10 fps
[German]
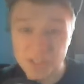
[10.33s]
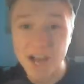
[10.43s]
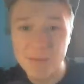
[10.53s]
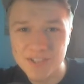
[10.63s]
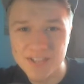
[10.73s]

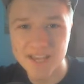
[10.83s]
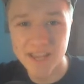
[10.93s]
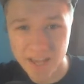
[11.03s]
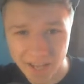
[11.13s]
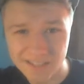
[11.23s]
damit ein
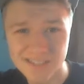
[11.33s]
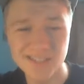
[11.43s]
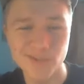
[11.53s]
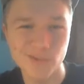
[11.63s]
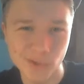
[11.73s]

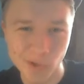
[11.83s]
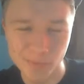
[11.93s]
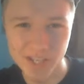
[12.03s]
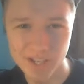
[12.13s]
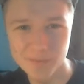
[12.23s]
herzliches Willkommen
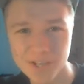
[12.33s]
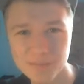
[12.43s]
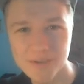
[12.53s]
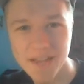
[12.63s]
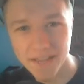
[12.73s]
an alle meine
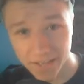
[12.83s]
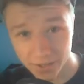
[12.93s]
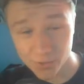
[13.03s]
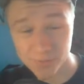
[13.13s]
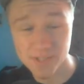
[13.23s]
Player
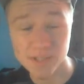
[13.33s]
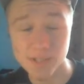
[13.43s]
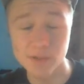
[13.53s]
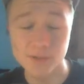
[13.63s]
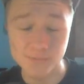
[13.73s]
Gallon und Hipsters da
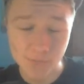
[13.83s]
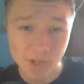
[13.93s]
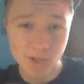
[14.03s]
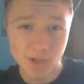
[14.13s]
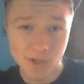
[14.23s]
draußen
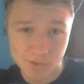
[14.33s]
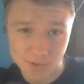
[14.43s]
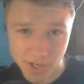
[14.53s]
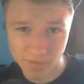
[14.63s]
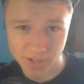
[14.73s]
zu
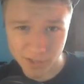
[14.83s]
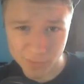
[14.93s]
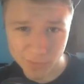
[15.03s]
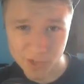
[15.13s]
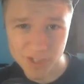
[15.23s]
einer
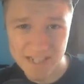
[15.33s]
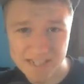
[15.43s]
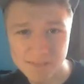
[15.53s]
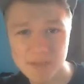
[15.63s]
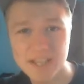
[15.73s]
weiteren Folge
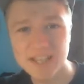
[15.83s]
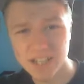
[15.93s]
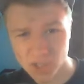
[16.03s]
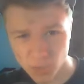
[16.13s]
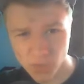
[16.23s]
Let's Play
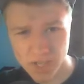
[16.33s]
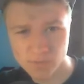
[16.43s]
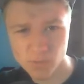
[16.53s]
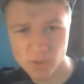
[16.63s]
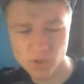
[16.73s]
Clash of Clans
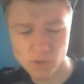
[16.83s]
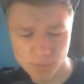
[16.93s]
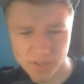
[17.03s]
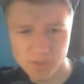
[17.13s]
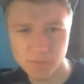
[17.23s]
mit mir,
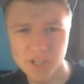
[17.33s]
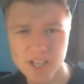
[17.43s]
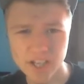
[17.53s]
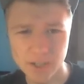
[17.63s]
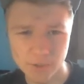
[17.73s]
Thomas und
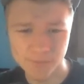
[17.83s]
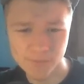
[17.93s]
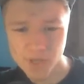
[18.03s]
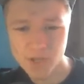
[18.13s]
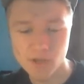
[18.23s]
Player Gallon.
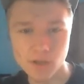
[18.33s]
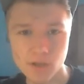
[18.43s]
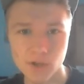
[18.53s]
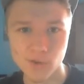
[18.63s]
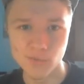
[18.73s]

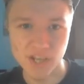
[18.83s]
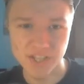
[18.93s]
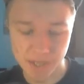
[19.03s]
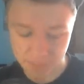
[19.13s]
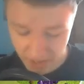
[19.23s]
Äh,
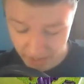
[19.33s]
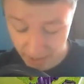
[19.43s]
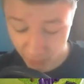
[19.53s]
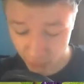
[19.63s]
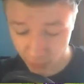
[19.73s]
vielleicht haben es einige von